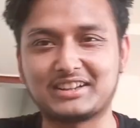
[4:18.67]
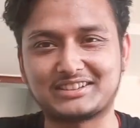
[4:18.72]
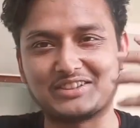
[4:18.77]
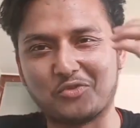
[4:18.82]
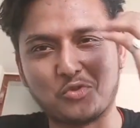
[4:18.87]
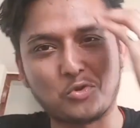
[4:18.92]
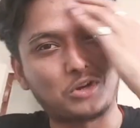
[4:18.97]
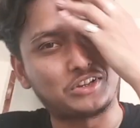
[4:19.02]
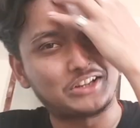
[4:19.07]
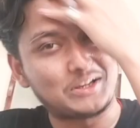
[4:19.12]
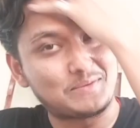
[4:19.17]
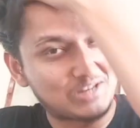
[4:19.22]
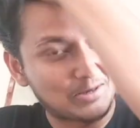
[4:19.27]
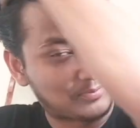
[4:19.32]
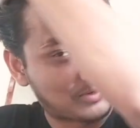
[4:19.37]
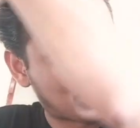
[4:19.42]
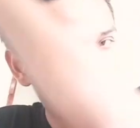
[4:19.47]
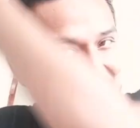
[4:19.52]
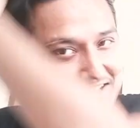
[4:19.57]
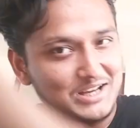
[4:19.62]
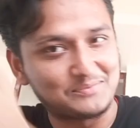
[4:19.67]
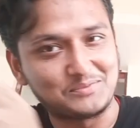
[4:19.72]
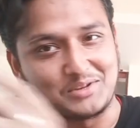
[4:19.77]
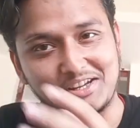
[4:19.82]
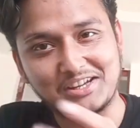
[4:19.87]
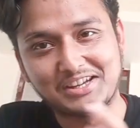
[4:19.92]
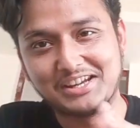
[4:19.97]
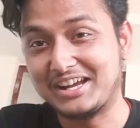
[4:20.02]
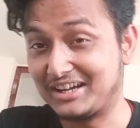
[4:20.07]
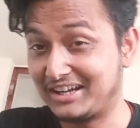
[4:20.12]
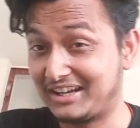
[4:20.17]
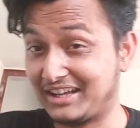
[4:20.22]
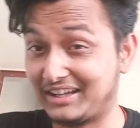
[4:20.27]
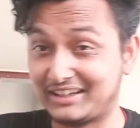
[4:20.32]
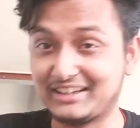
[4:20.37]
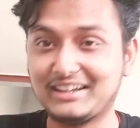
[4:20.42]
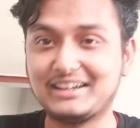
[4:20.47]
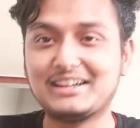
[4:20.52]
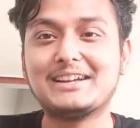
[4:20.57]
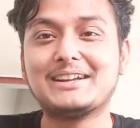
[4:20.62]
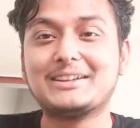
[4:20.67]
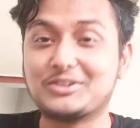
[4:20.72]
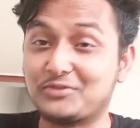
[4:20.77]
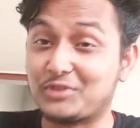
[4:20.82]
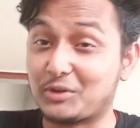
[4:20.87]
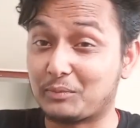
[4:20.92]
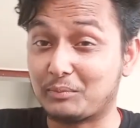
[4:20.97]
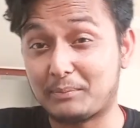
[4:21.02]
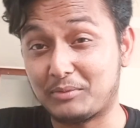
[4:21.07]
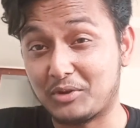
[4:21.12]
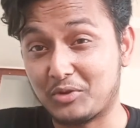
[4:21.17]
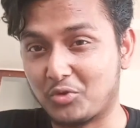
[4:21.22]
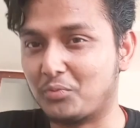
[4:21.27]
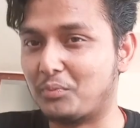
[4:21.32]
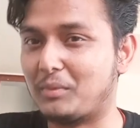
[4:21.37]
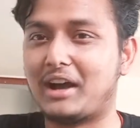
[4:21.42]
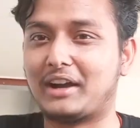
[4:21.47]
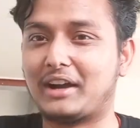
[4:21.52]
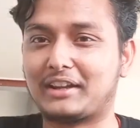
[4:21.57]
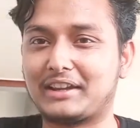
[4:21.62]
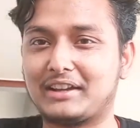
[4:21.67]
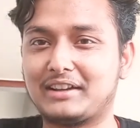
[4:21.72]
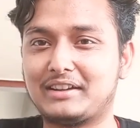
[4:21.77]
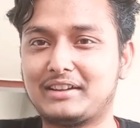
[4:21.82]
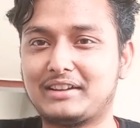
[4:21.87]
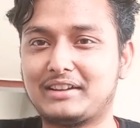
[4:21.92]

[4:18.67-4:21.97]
खत्म वो खत्म सब कर दिया हमने ठीक है तो फिर मैं अपने रूम में आ गया